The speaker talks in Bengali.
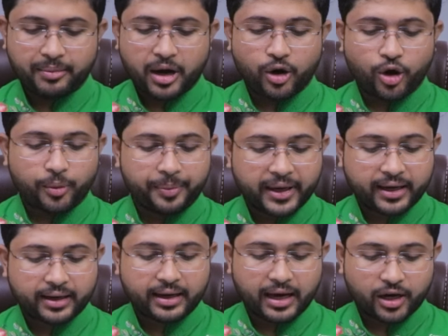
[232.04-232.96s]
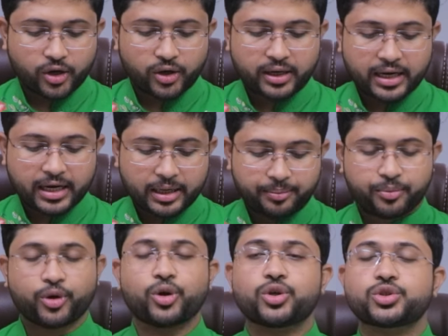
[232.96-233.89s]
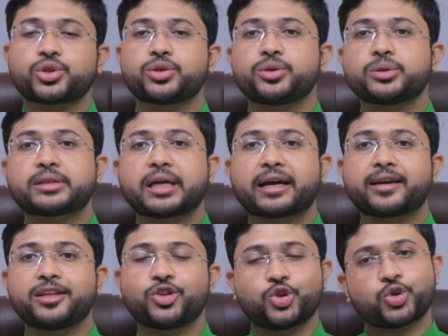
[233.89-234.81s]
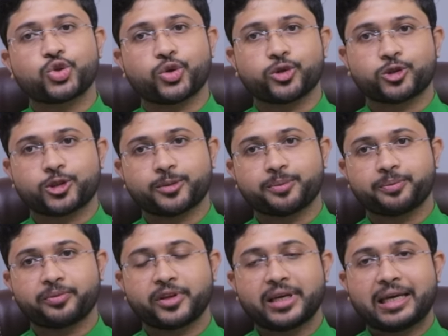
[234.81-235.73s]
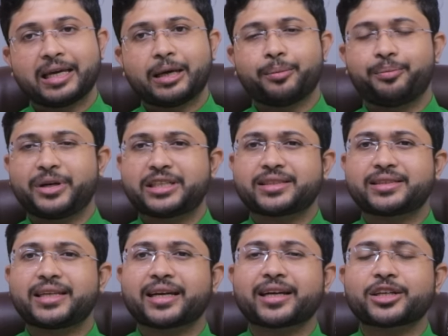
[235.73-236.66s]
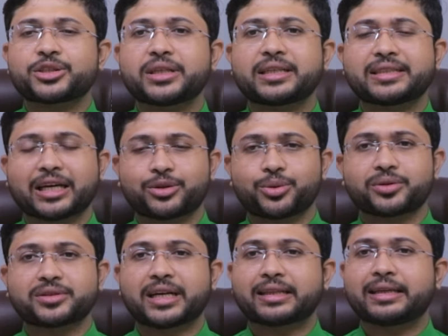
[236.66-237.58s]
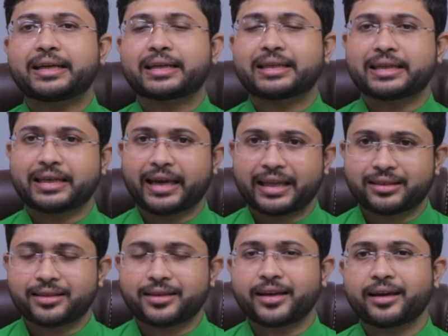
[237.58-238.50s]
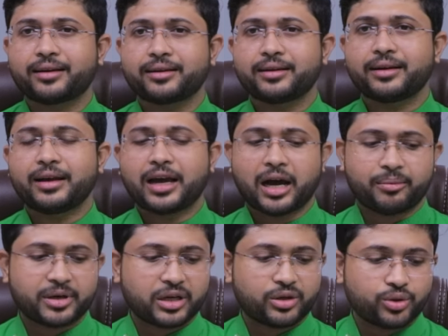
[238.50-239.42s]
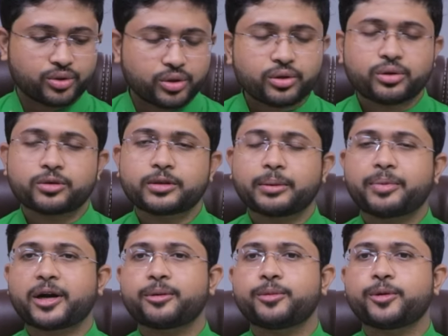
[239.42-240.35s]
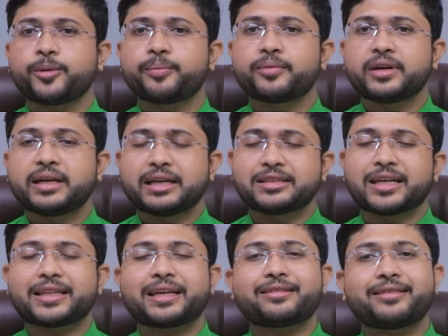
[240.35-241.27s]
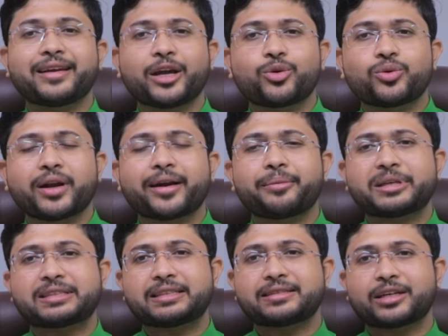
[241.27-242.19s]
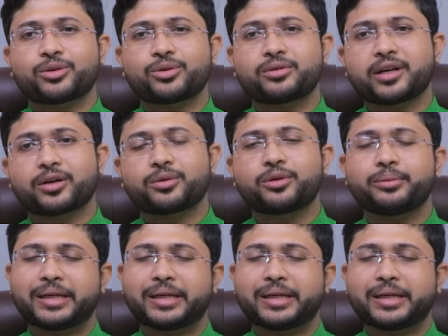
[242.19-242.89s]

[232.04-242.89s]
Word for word: বা অপেক্ষা করার প্রয়োজনীয়তা কিন্তু রয়েছে বৃশ্চিক রাশির জাতক জাতিকাদের ক্ষেত্রে আমরা লক্ষ্য করতে পারব যাদের রেগুলার বেসিসে কোনো না কোনো